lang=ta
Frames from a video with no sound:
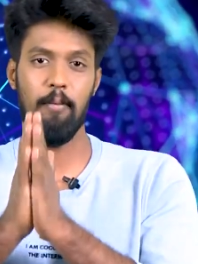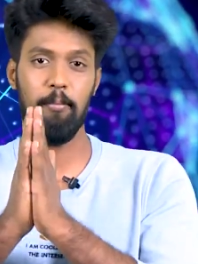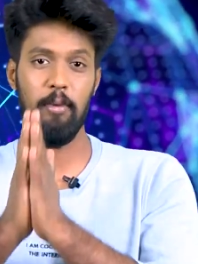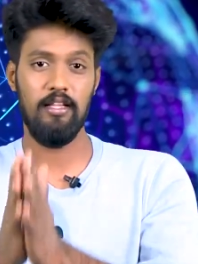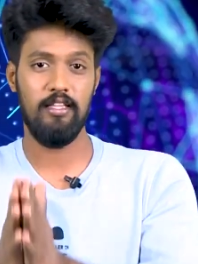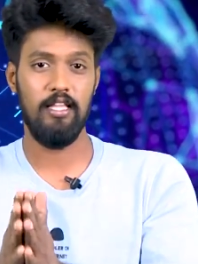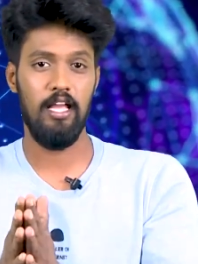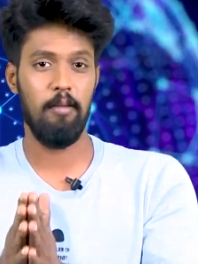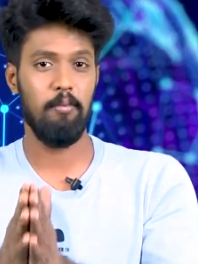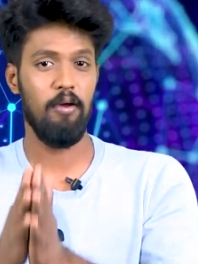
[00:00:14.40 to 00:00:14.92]

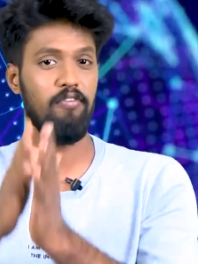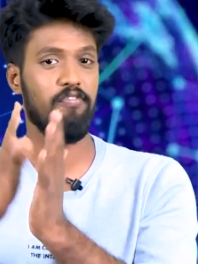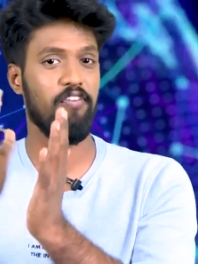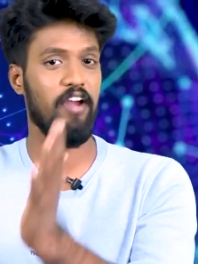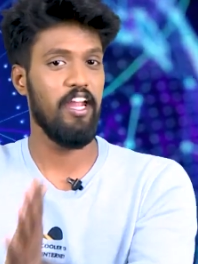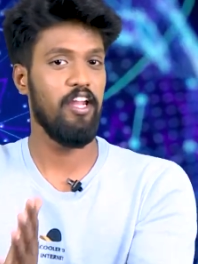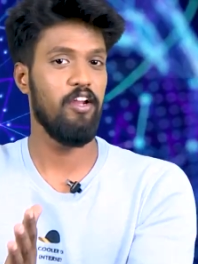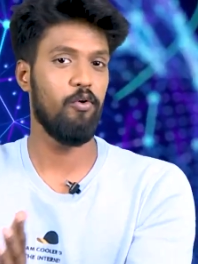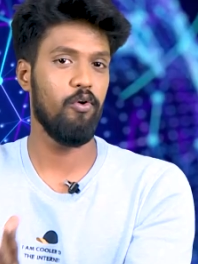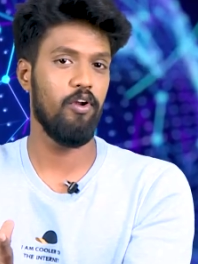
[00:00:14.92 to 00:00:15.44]
ரூபாய்
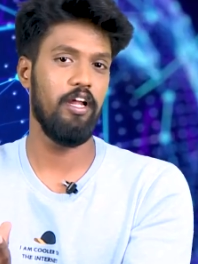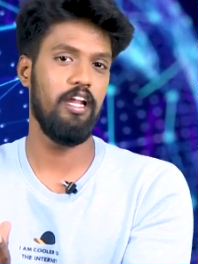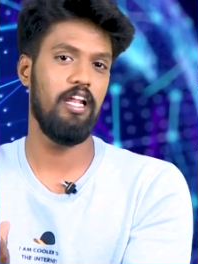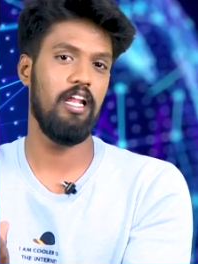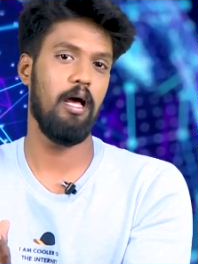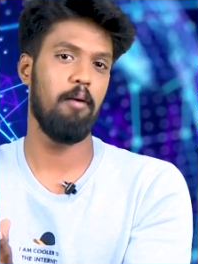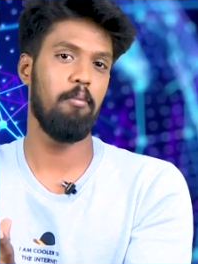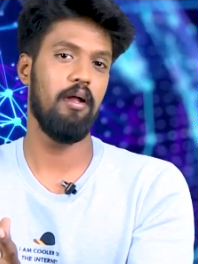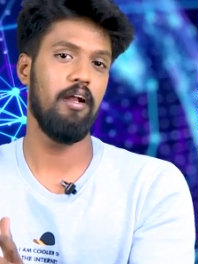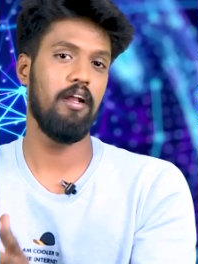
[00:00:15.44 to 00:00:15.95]
ஃபைன் கூட
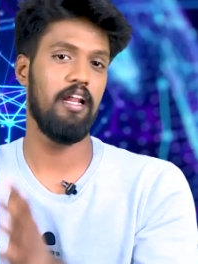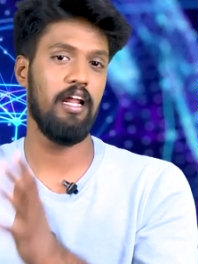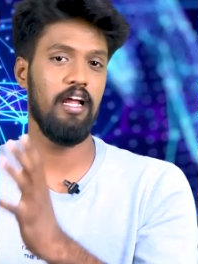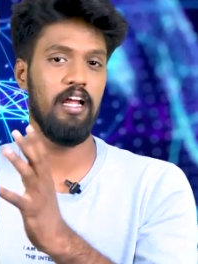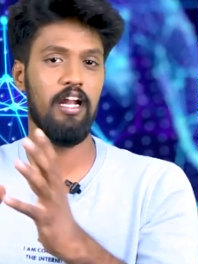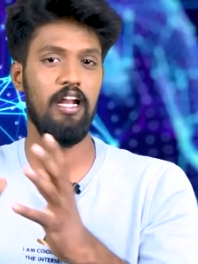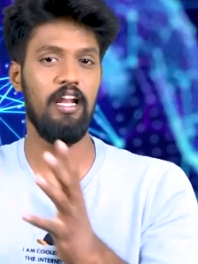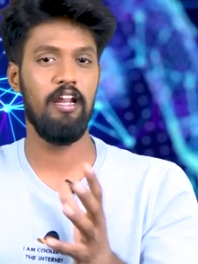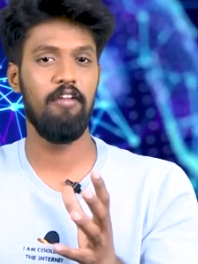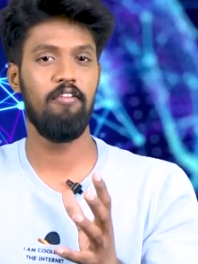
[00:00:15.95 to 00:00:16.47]
இல்லாமல் ட்ரங்க்
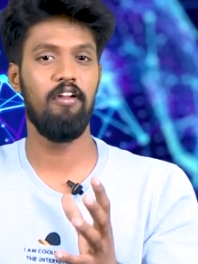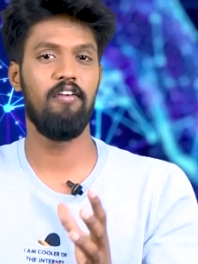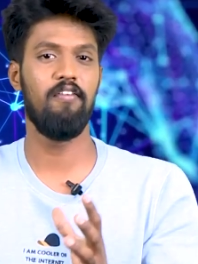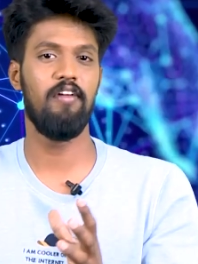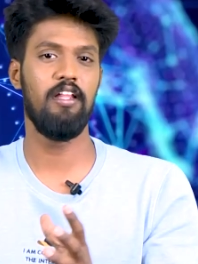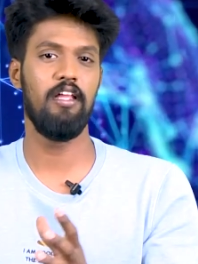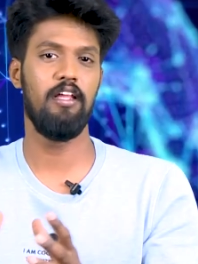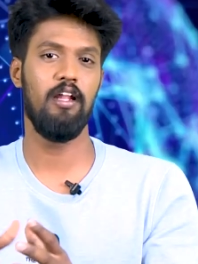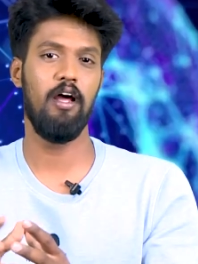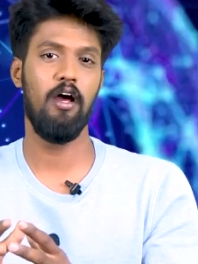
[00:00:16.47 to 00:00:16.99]
அண்ட் ட்ரைவில்
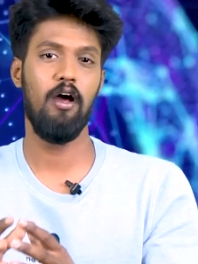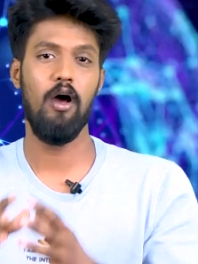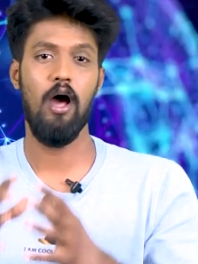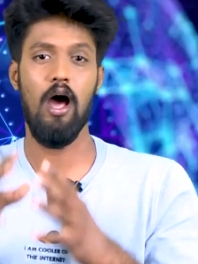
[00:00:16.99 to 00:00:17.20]
வந்தீங்கன்னா